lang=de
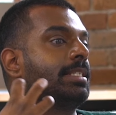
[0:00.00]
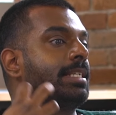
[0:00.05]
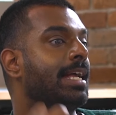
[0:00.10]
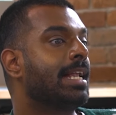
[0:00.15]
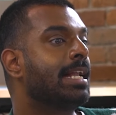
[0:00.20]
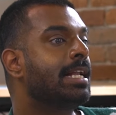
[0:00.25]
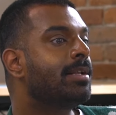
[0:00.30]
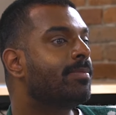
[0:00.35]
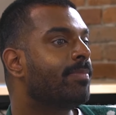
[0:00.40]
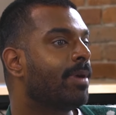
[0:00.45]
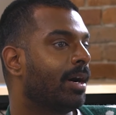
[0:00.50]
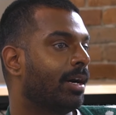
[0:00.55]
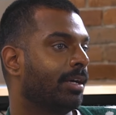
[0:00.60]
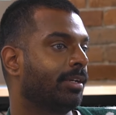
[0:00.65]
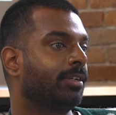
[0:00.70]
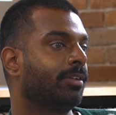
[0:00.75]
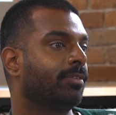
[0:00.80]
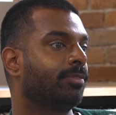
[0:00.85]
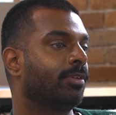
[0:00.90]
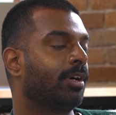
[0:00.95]
selber
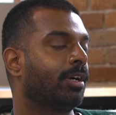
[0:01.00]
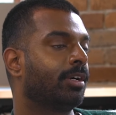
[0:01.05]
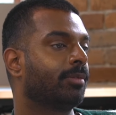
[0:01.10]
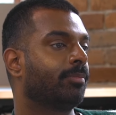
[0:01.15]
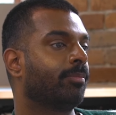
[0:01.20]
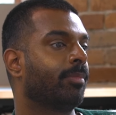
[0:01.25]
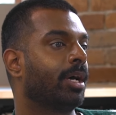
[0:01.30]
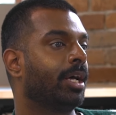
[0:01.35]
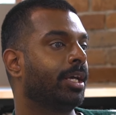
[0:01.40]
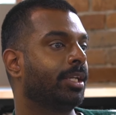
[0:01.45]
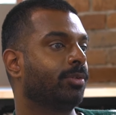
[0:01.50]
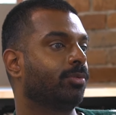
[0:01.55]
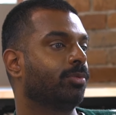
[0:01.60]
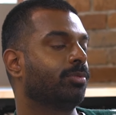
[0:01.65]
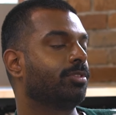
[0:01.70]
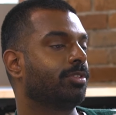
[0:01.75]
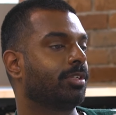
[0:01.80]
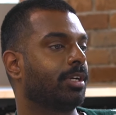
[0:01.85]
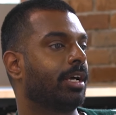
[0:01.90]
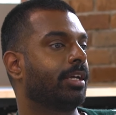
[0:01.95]
angefangen, meine
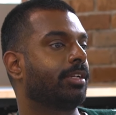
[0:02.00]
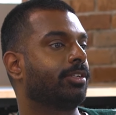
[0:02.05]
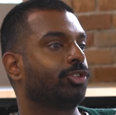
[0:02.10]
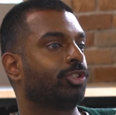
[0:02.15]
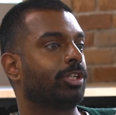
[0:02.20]
Unsicherheiten